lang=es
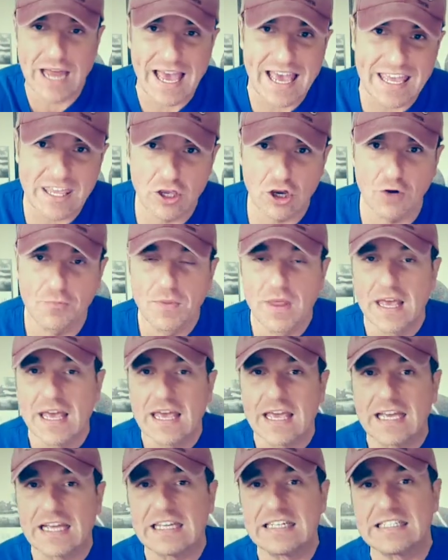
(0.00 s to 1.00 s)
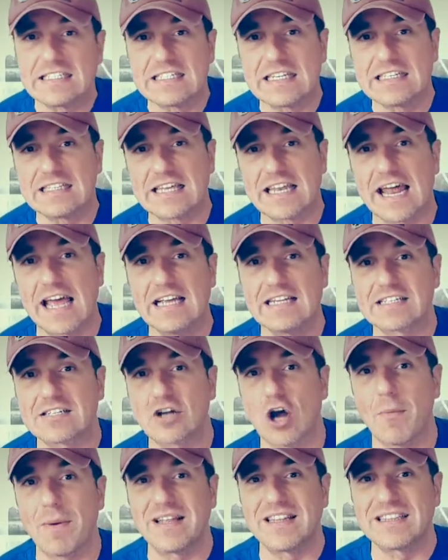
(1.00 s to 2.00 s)
a ello y si tenéis
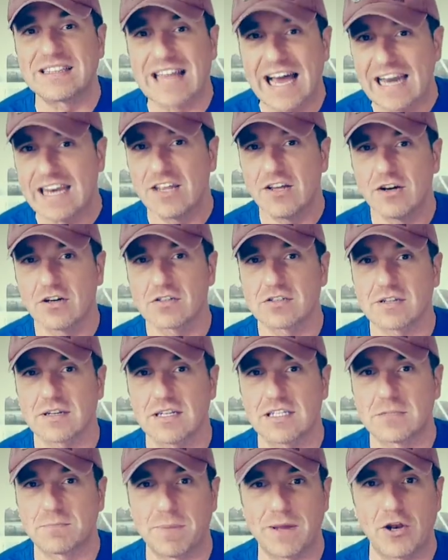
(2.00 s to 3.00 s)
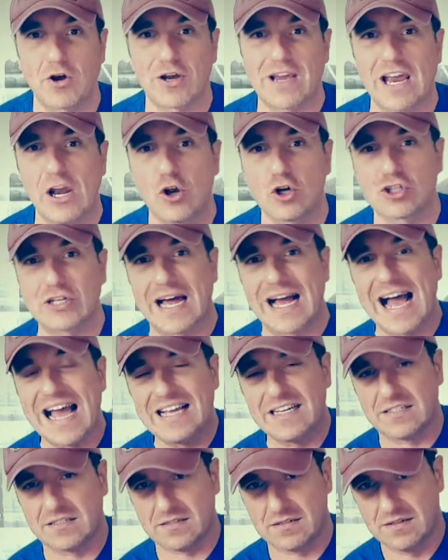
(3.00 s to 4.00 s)
comentarios, espero que los
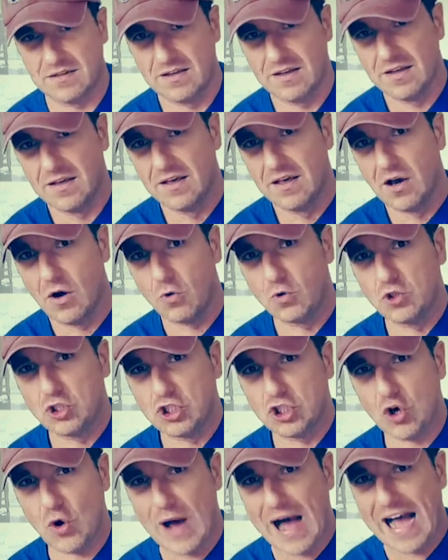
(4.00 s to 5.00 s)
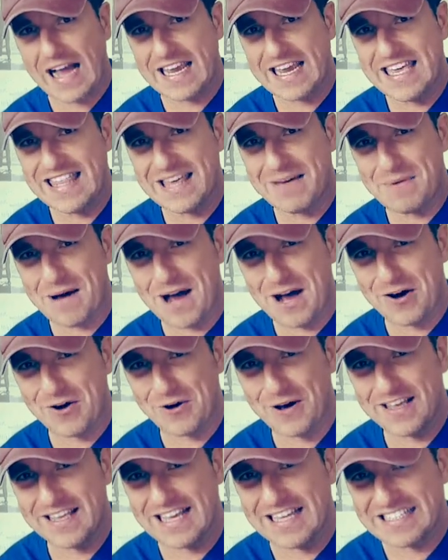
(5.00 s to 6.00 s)
hagáis. Justo aquí
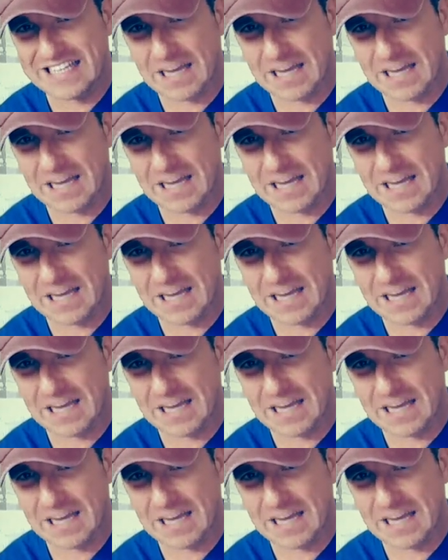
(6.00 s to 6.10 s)
debajo, eh, ya